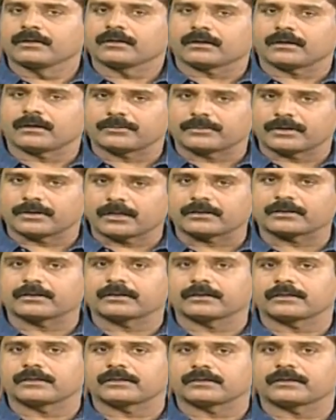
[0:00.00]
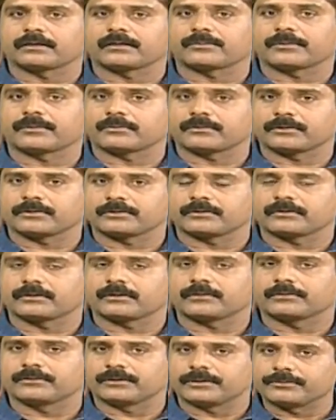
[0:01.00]
కానీ మా దగ్గర ఏంటంటే మేము
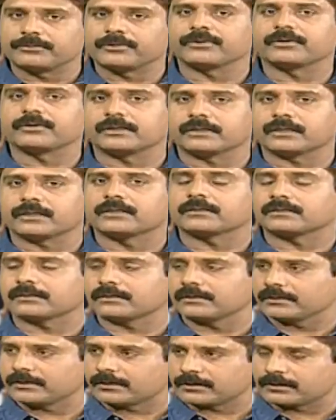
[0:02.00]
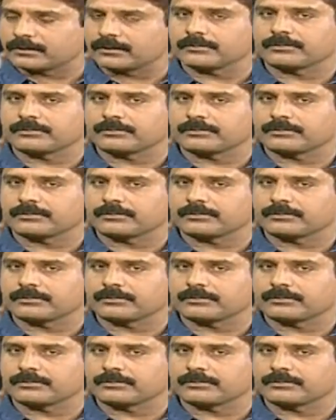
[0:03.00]
ఇమ్యూనిటీ ఏదైతే ఇక్కడ